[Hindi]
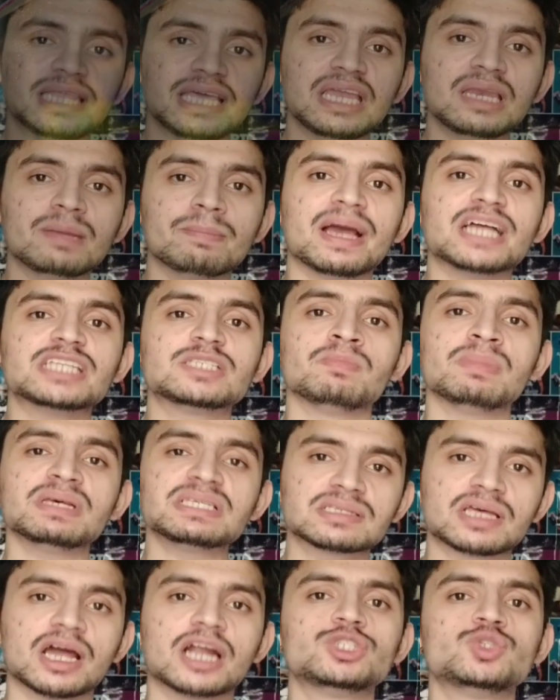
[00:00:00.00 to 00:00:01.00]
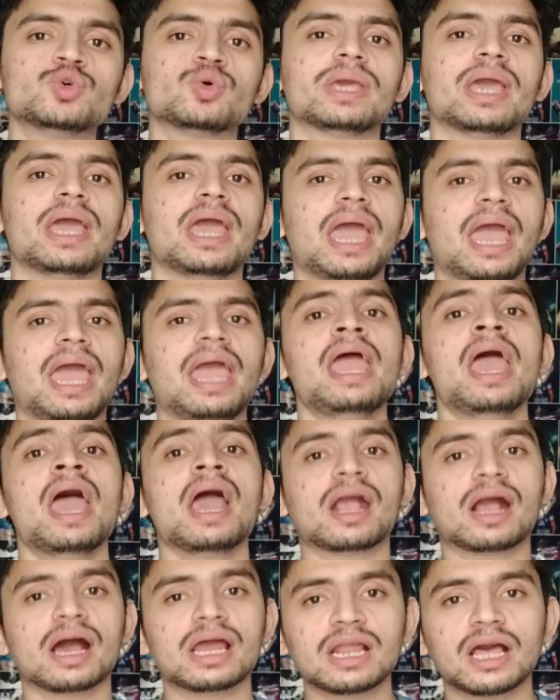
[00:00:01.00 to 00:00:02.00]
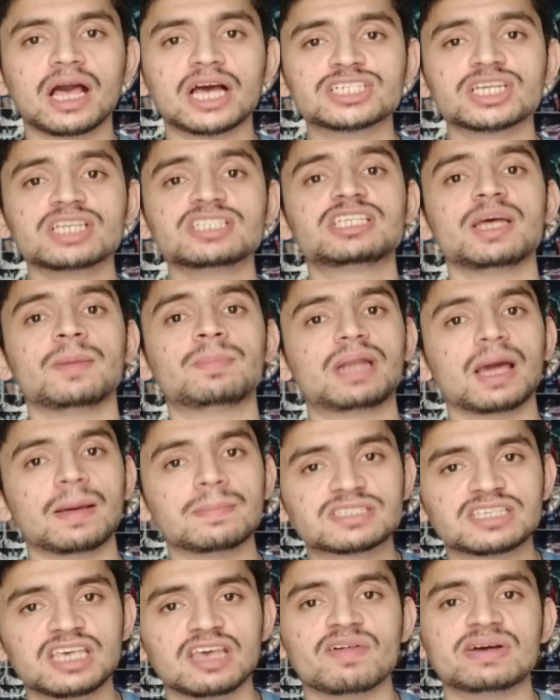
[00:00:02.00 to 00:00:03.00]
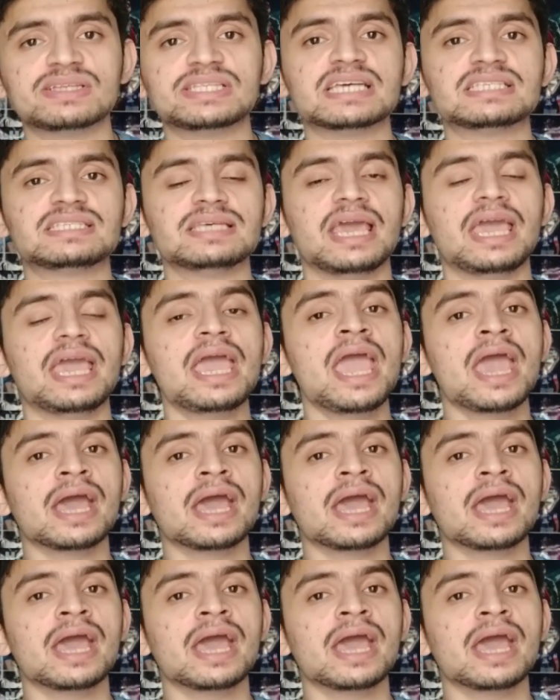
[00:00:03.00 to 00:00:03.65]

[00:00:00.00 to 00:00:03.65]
तीन मैच मिस कर चुके हैं कंकर्जन सिम्टम्स की वजह से